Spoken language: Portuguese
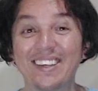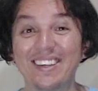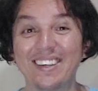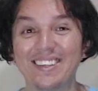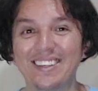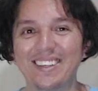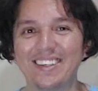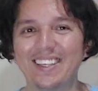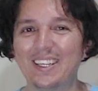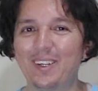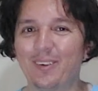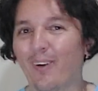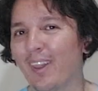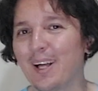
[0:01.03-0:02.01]
E
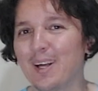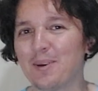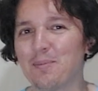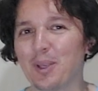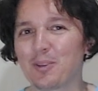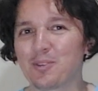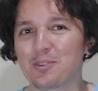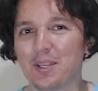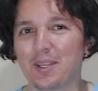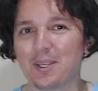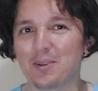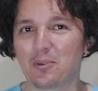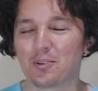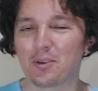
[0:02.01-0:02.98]
olá, minha
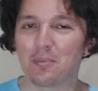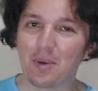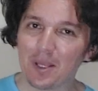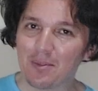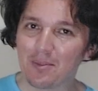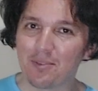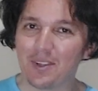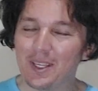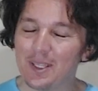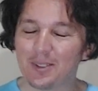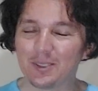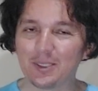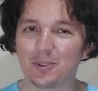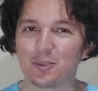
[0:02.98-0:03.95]
gente,
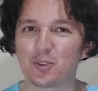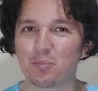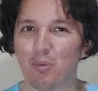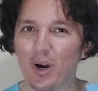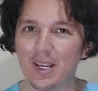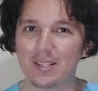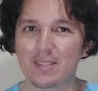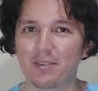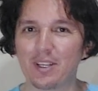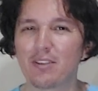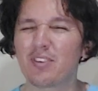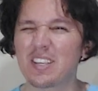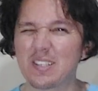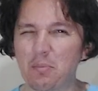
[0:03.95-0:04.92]
bem-vindos! Bora ser
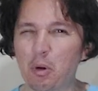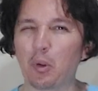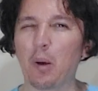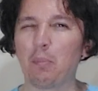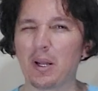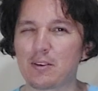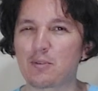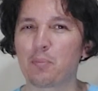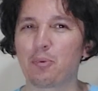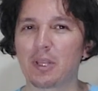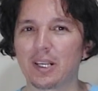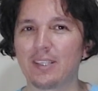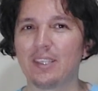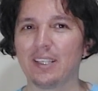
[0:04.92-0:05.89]
feliz, faz tempo que eu não apareço
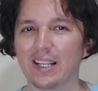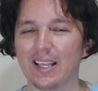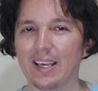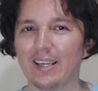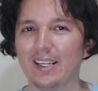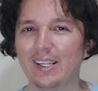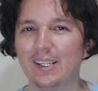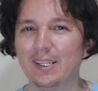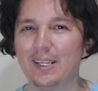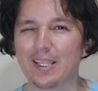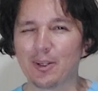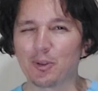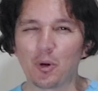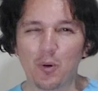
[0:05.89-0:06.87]
por aqui, né?
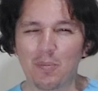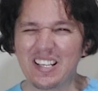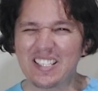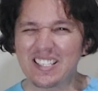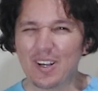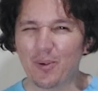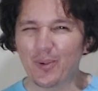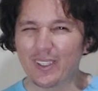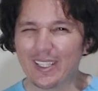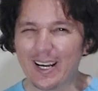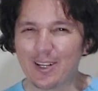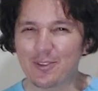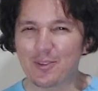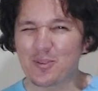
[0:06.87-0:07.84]
Eu tô com uma
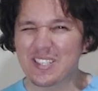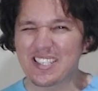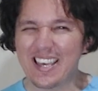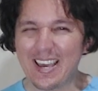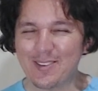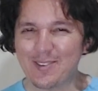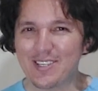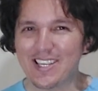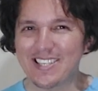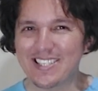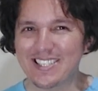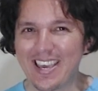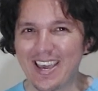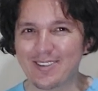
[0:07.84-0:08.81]
saudade do 7 em
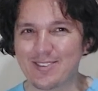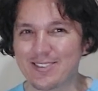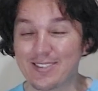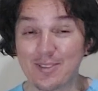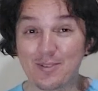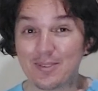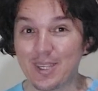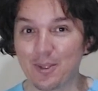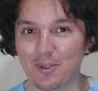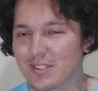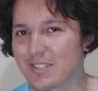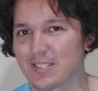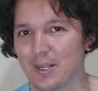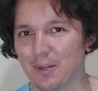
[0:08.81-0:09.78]
7 que vocês não têm
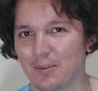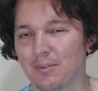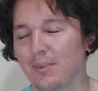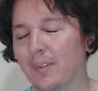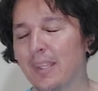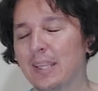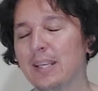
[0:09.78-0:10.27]
noção.